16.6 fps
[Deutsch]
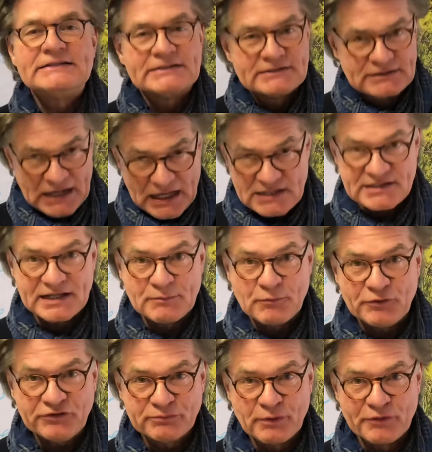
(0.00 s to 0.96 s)
Klar sein
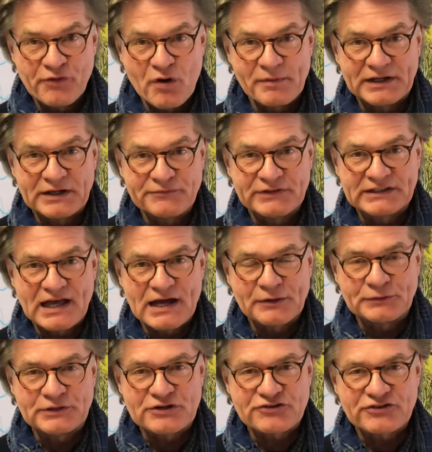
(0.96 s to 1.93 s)
muss, bevor man den Vertrag
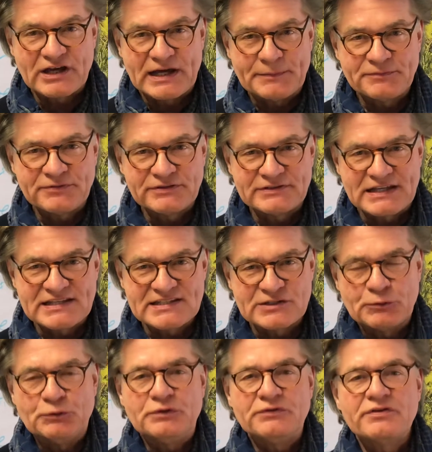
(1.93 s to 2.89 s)
unterschreibt, dass die
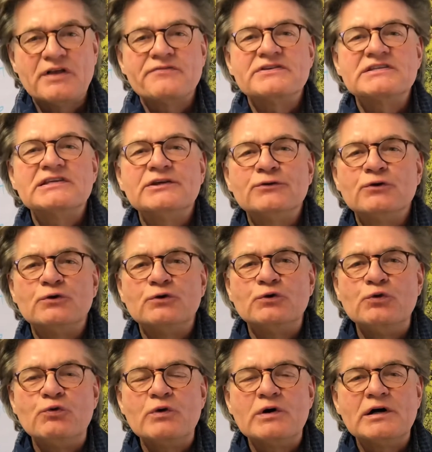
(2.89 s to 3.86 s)

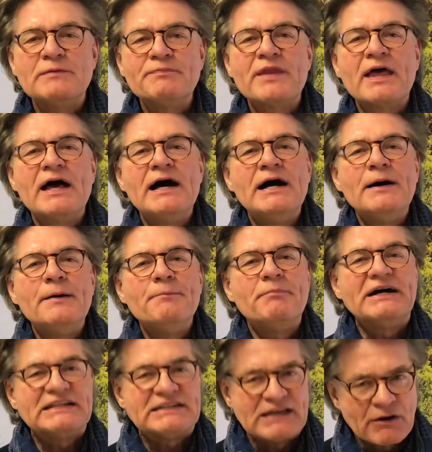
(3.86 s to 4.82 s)
Unfallversicherung nur
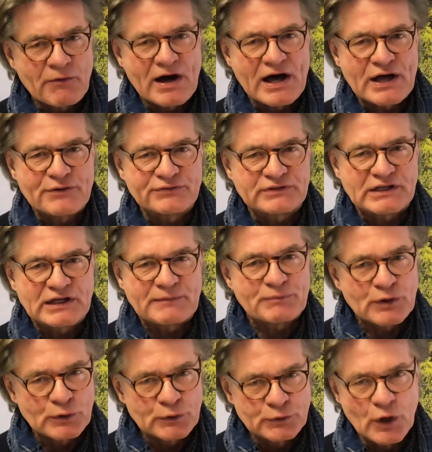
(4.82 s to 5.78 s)
bei dauerhafter
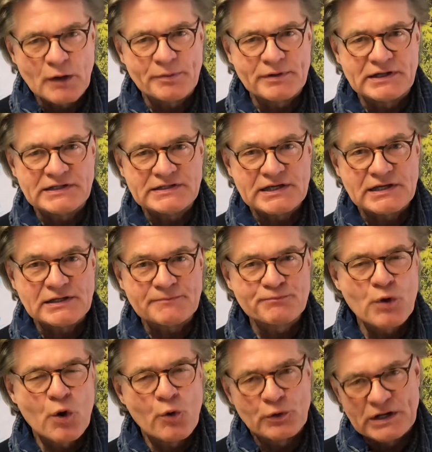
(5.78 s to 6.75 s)
körperlicher
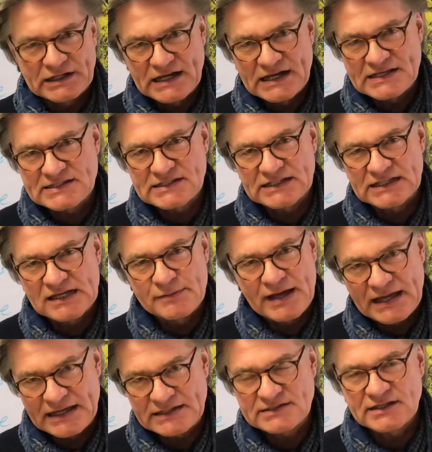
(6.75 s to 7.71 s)
oder geistiger
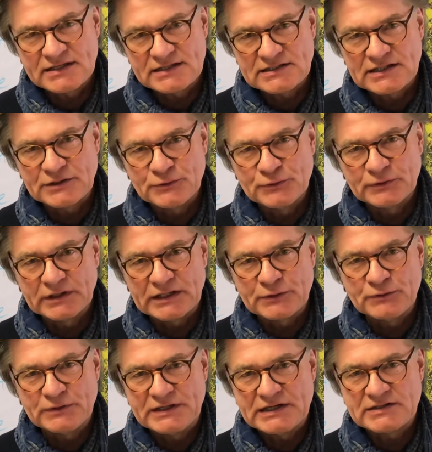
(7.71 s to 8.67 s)
Beeinträchtigung
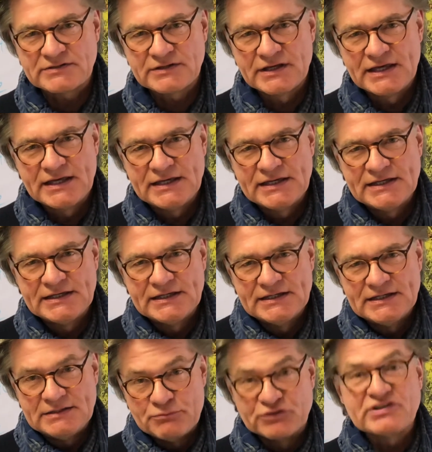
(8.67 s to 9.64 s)
reguliert.
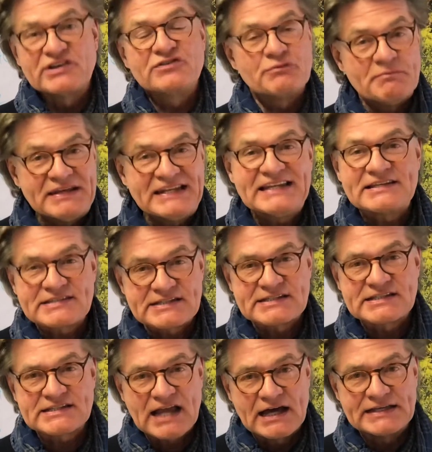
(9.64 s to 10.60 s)
Muss also
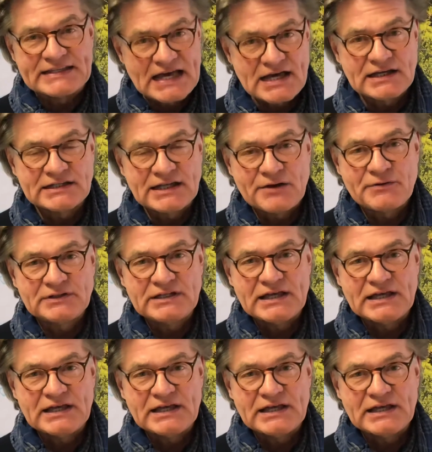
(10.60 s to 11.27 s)
mindestens drei Jahre dauern, die